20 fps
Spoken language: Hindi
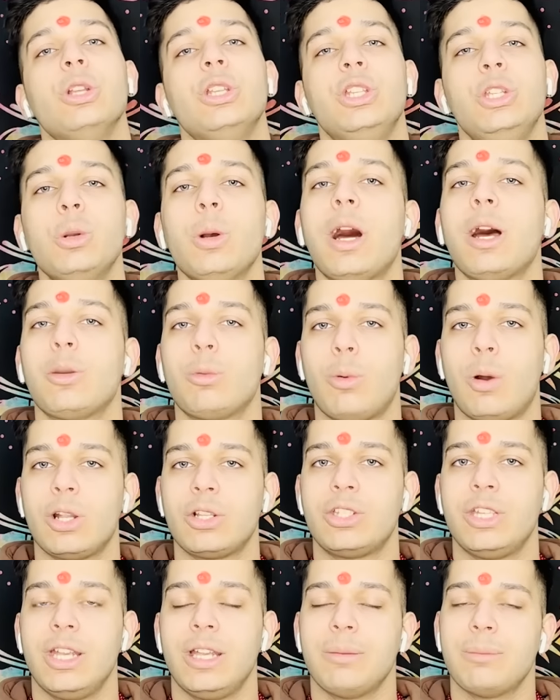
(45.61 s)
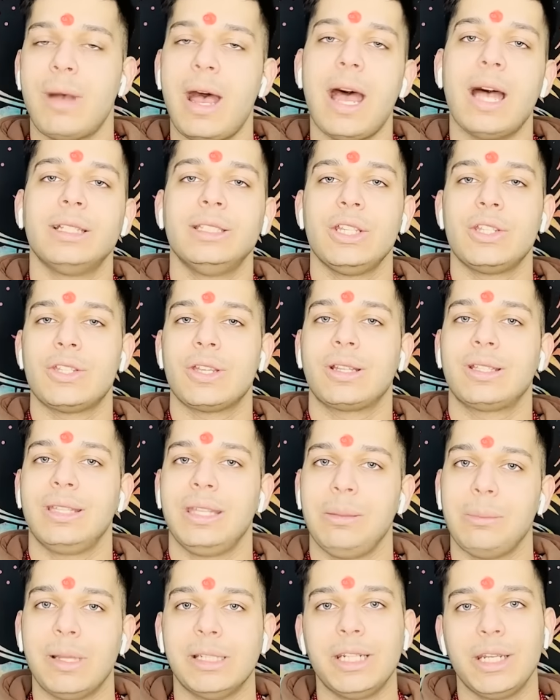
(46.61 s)
यू आर वॉचिंग माँ
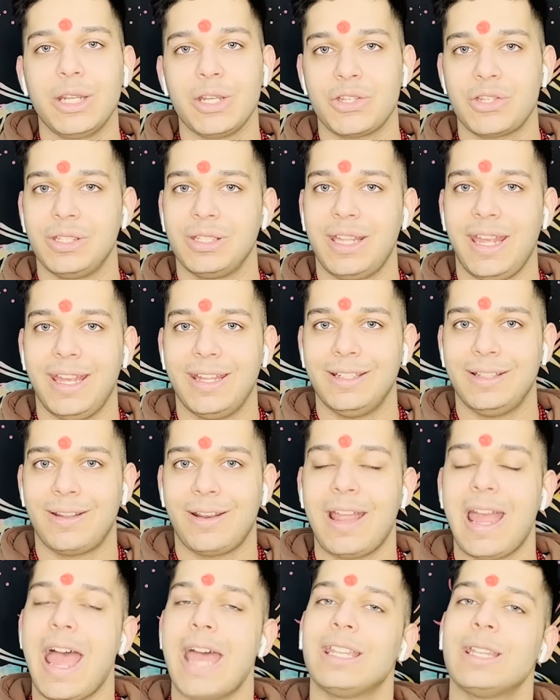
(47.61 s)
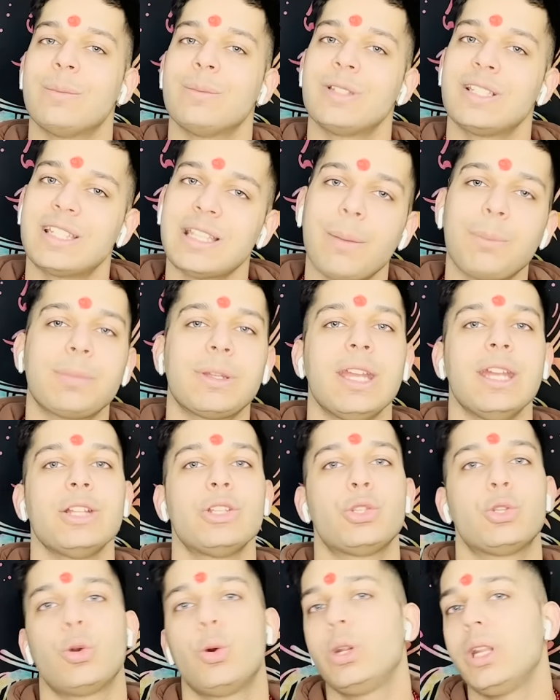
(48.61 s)
आदिशक्ति मेडिटेशन केंद्र एंड हम सबके
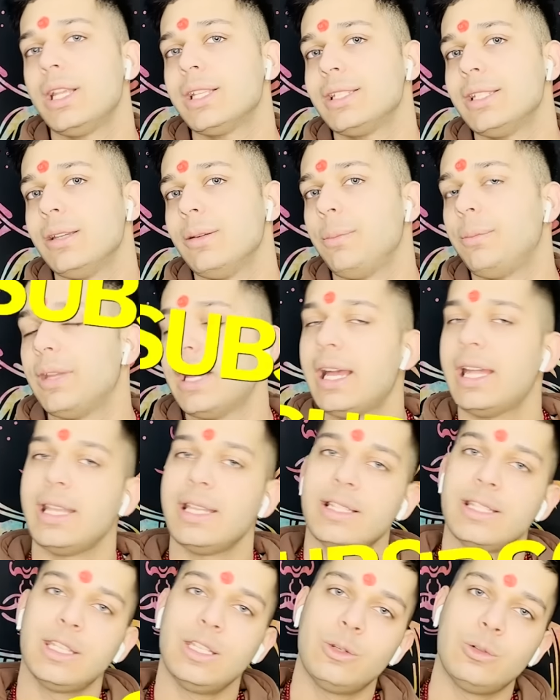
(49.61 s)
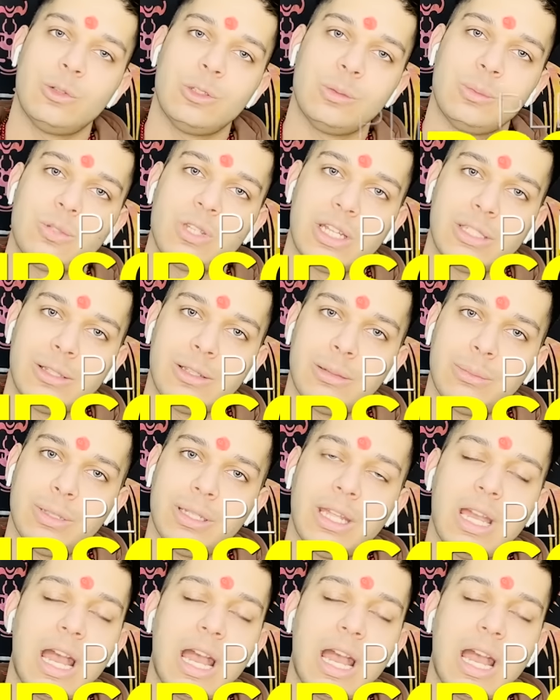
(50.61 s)
छोटे से प्यारे से यूट्यूब चैनल में